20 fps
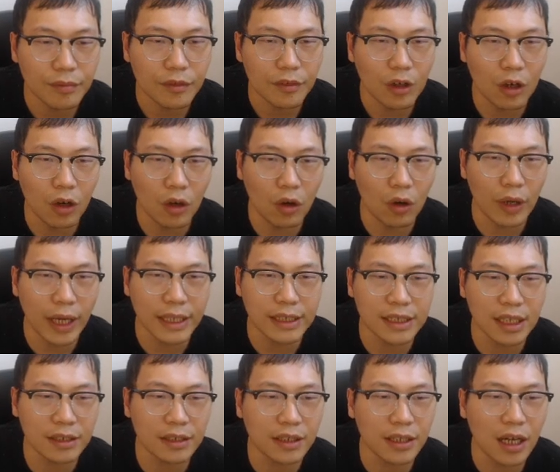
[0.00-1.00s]
哦，OK，
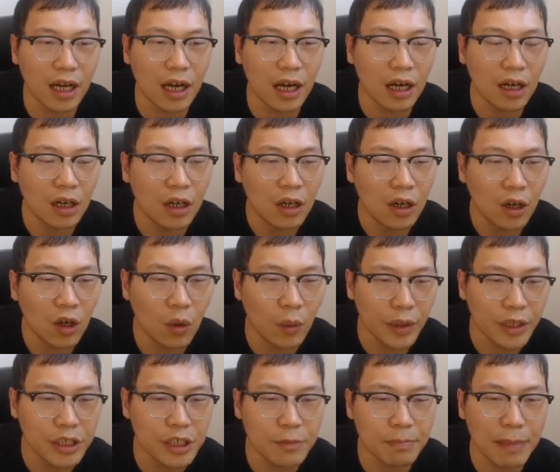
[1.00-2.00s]
象 D 二。后
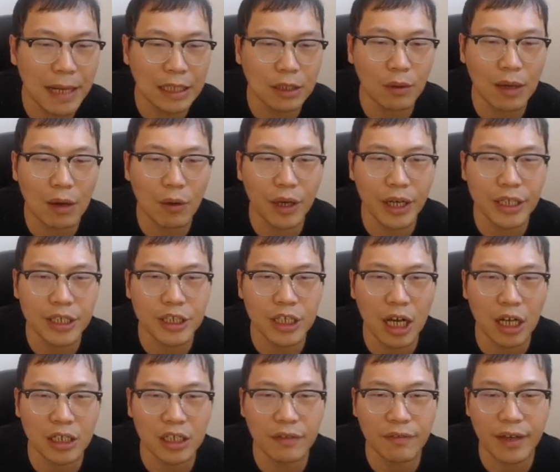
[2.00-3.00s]
h 八的话，我可以
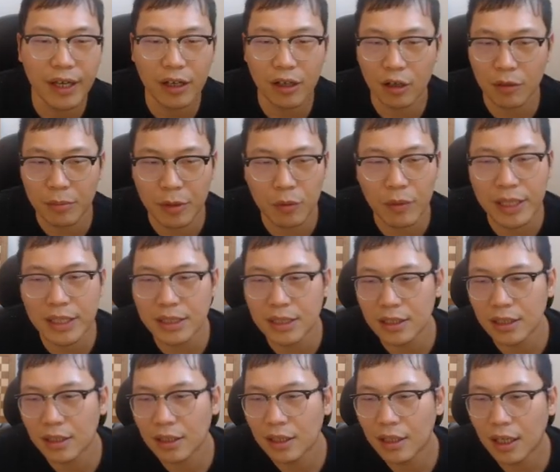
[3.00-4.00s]
长一位啊，没关系。
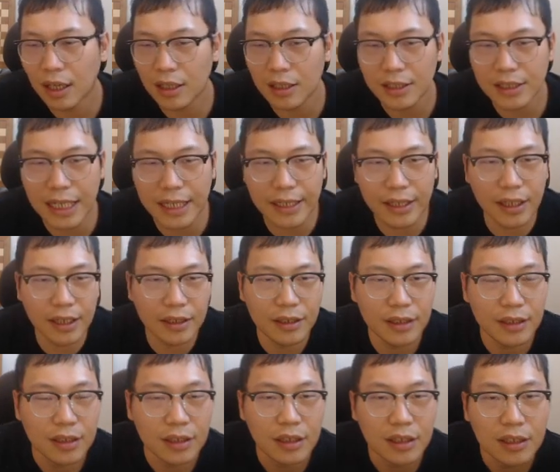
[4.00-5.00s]
好，下一个
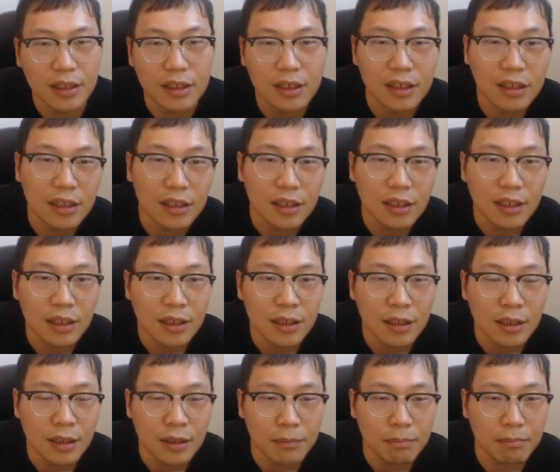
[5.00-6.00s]

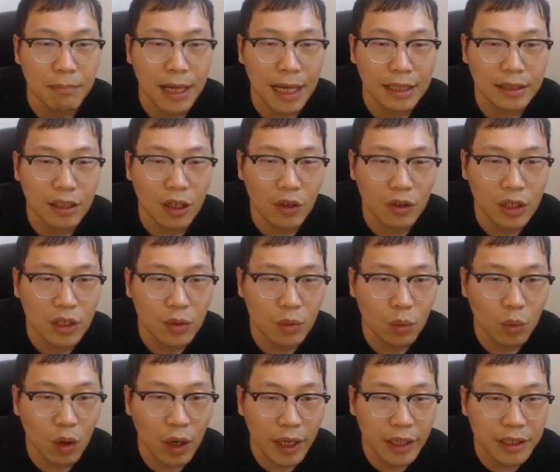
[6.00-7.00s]
马到 e
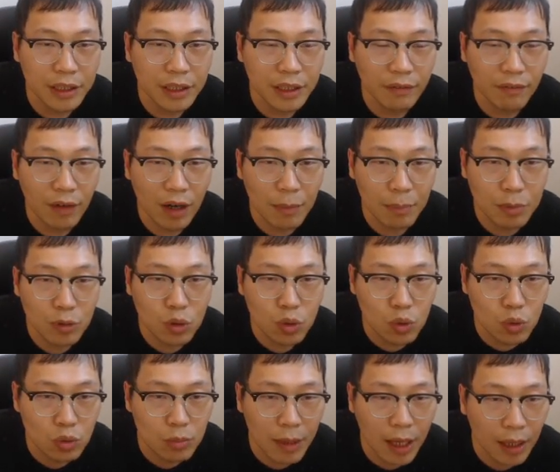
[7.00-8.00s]
五，哎，你的王不
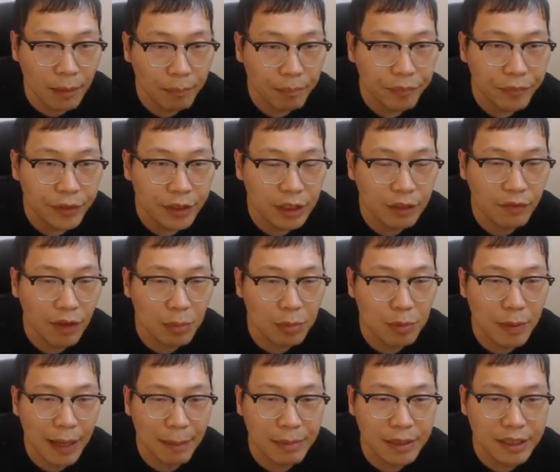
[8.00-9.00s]
虚吗？你的王不
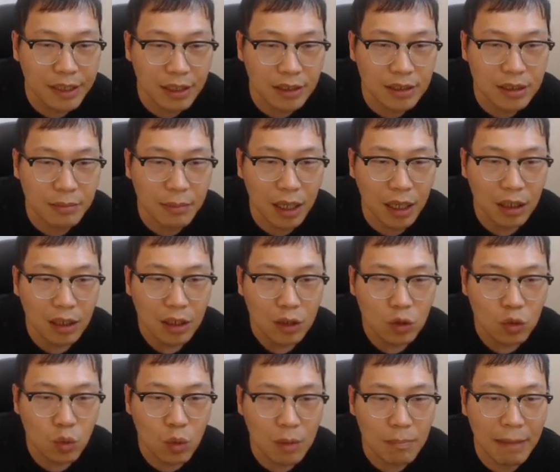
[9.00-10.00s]
怕被将死吗？
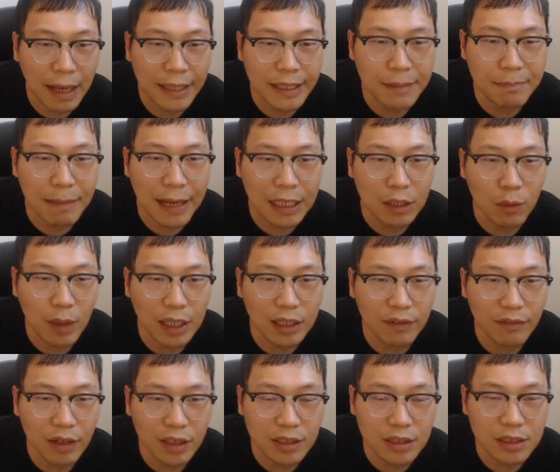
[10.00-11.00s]
如果马 e 八的话，
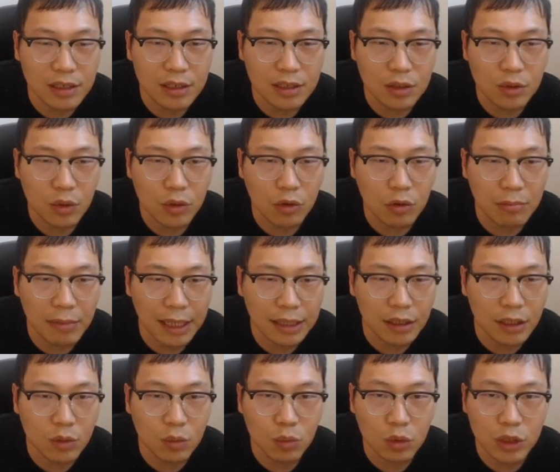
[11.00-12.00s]
他王 e 七，所以我马
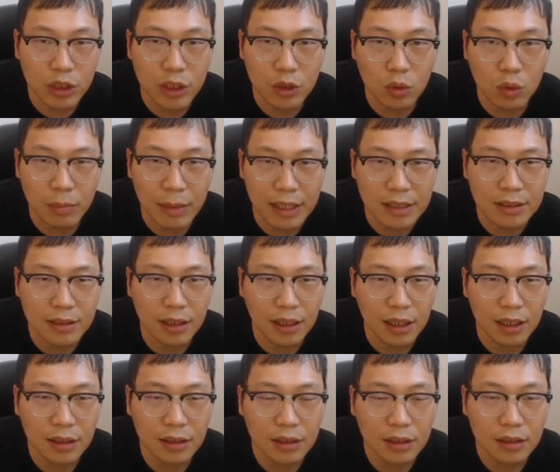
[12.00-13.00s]
d 五直接多半子
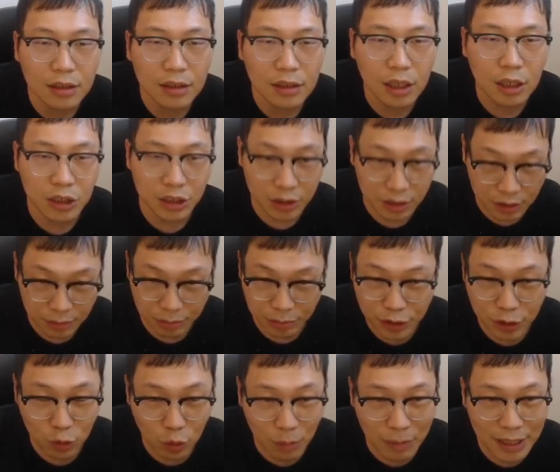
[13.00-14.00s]
了。啊，不
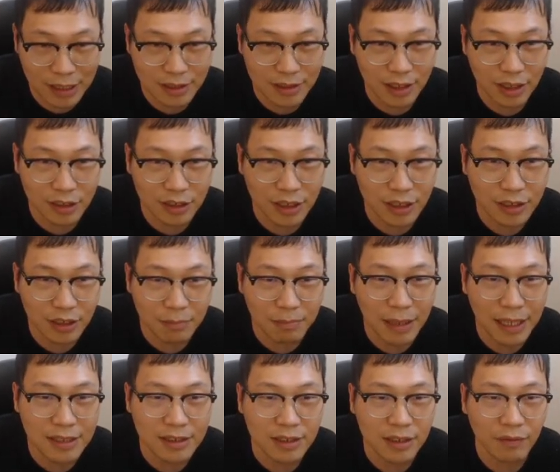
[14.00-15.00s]
是多半子啊，直接赢
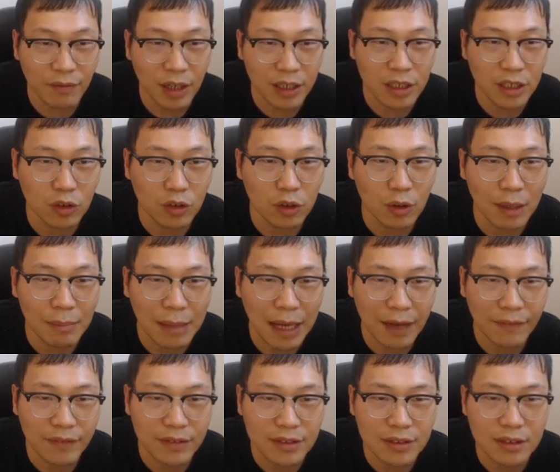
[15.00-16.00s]
半子。王的话，马
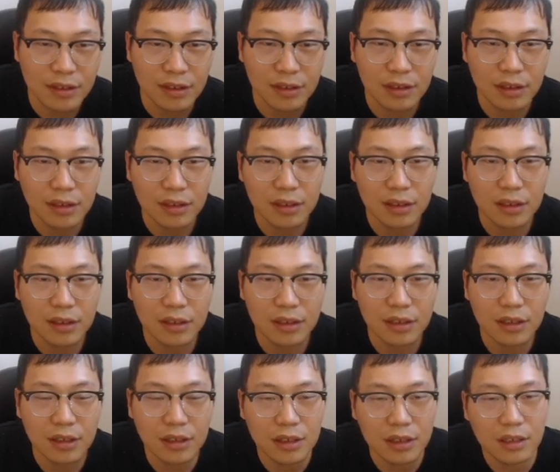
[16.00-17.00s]
f 四，
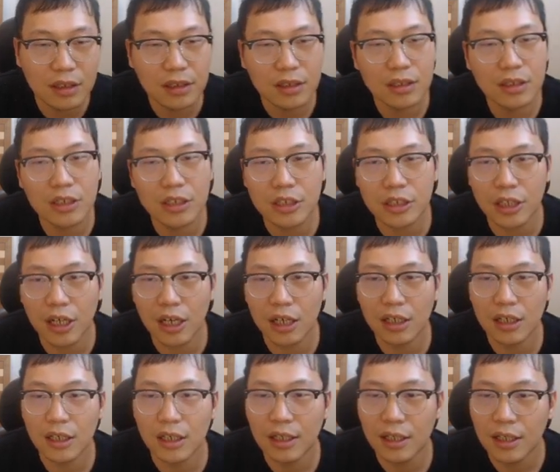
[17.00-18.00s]
吃掉。
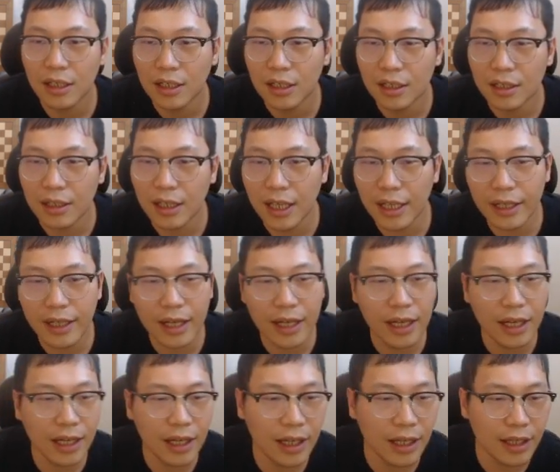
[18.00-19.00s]
来
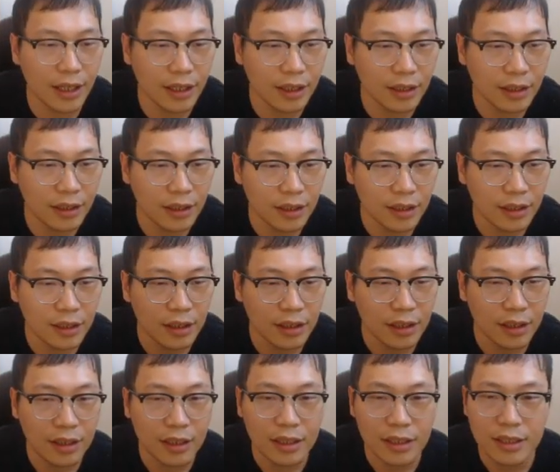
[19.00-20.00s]
看
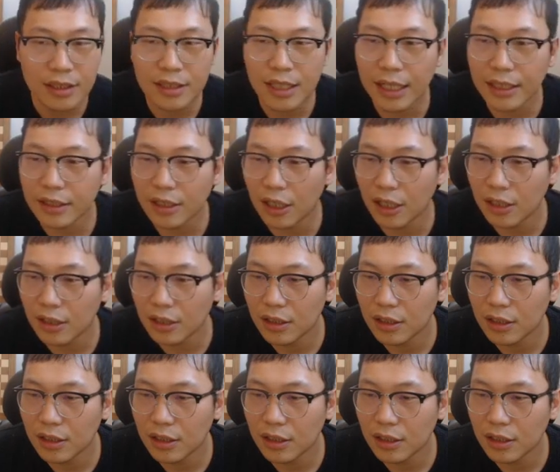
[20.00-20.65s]
下一道，